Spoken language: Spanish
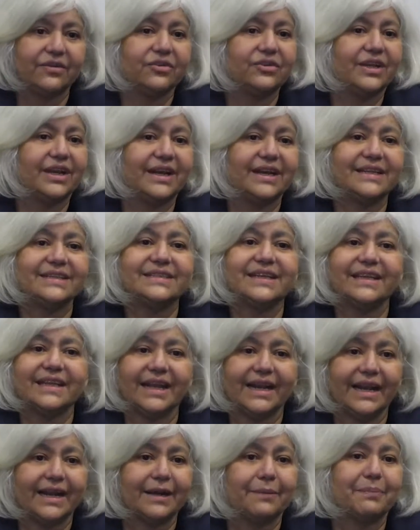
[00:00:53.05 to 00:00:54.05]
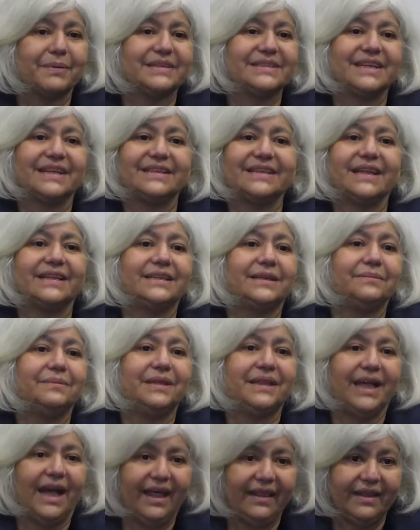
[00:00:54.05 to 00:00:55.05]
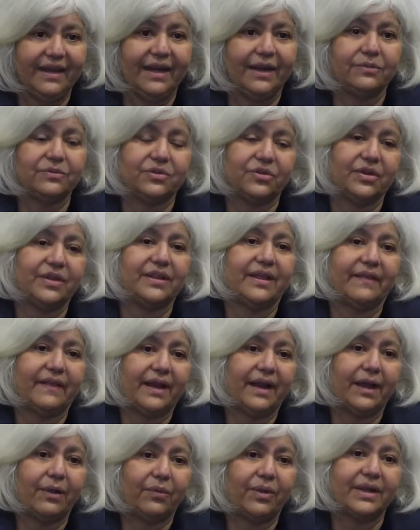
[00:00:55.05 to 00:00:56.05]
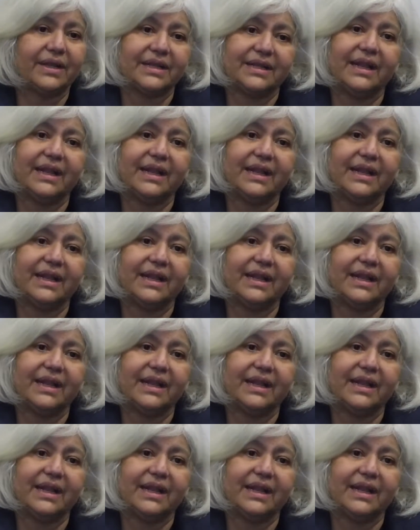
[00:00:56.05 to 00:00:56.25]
no tienen ni siquiera representatividad en la autoridad del agua,